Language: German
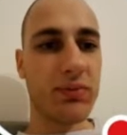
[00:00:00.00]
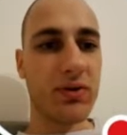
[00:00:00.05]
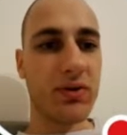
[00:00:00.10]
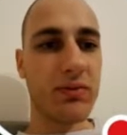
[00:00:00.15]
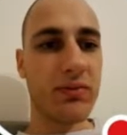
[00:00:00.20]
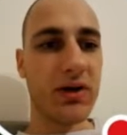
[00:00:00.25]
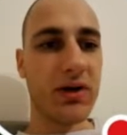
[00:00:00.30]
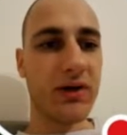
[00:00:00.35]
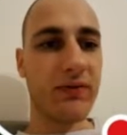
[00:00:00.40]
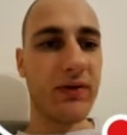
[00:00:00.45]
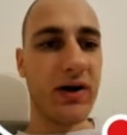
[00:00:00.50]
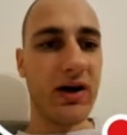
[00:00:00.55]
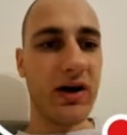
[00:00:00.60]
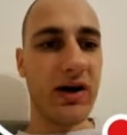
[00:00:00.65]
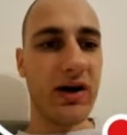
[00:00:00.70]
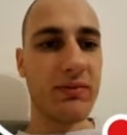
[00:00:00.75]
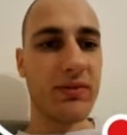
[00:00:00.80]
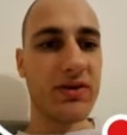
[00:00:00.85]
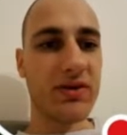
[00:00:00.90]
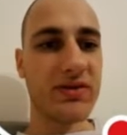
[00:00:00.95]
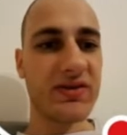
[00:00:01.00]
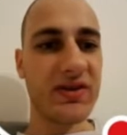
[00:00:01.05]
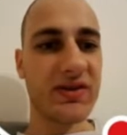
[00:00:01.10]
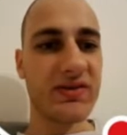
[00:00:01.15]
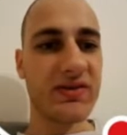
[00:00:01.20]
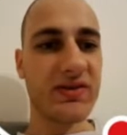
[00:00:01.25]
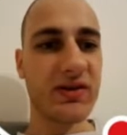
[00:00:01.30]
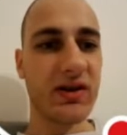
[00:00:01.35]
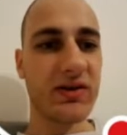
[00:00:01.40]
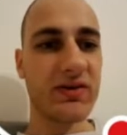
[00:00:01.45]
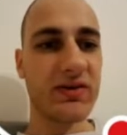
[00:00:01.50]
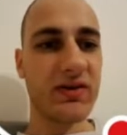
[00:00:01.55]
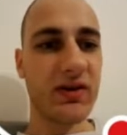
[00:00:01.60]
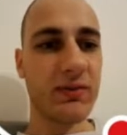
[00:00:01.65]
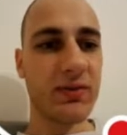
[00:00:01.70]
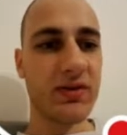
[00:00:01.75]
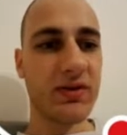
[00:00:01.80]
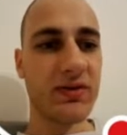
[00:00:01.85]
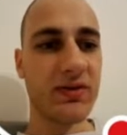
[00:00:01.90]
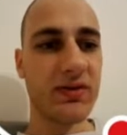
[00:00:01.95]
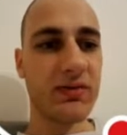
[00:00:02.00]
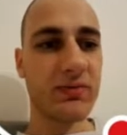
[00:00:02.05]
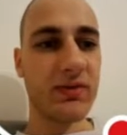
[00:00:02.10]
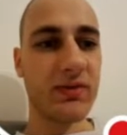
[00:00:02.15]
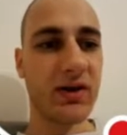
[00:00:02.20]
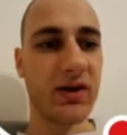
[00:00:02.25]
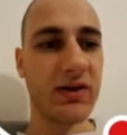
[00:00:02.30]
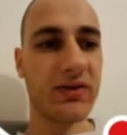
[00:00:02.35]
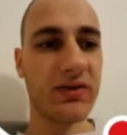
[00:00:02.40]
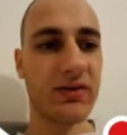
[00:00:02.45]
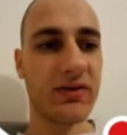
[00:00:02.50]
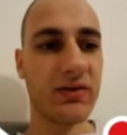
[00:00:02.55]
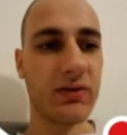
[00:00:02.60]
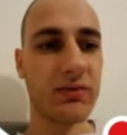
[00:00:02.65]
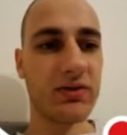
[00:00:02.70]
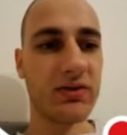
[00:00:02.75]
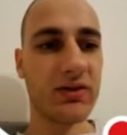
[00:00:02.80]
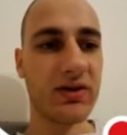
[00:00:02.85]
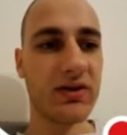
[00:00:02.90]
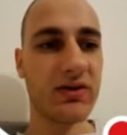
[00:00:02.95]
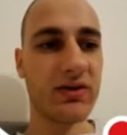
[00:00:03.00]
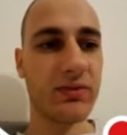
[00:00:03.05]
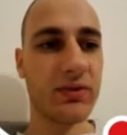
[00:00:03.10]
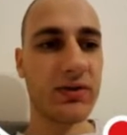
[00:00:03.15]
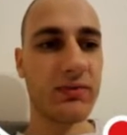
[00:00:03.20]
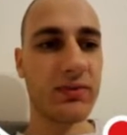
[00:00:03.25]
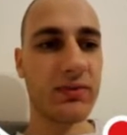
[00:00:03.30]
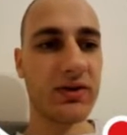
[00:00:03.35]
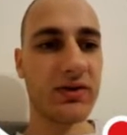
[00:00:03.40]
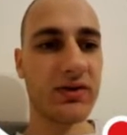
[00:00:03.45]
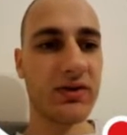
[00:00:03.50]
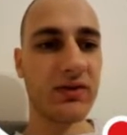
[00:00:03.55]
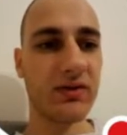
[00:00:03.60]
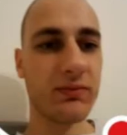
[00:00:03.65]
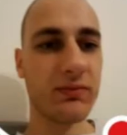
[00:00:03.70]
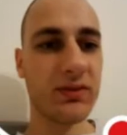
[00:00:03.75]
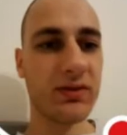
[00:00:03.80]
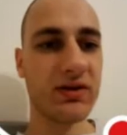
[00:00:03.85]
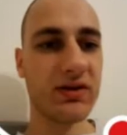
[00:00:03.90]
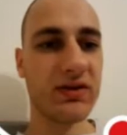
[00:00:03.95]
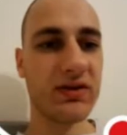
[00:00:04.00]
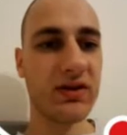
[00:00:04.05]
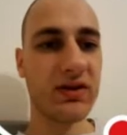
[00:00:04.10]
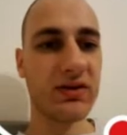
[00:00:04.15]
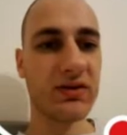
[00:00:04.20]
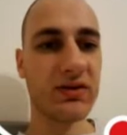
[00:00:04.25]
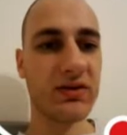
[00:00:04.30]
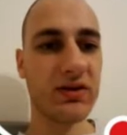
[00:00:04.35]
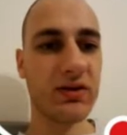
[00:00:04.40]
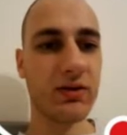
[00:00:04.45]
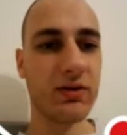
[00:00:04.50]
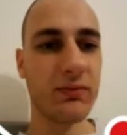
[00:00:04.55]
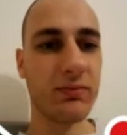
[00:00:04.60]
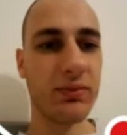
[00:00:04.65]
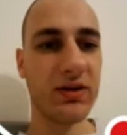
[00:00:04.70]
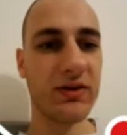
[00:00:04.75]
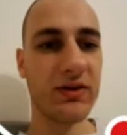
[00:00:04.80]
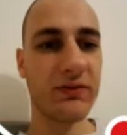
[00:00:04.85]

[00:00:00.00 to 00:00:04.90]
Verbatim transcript: Machen wir einmal 36, einmal 37, wenn mich da jetzt meine Mathematik nicht komplett